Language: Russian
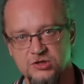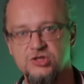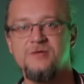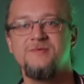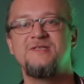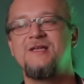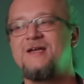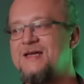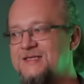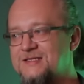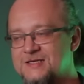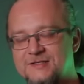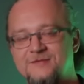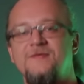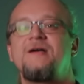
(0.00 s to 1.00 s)
чем
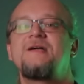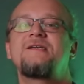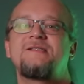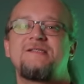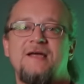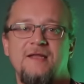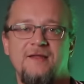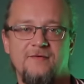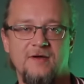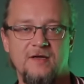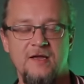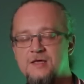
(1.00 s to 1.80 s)
строительство заново.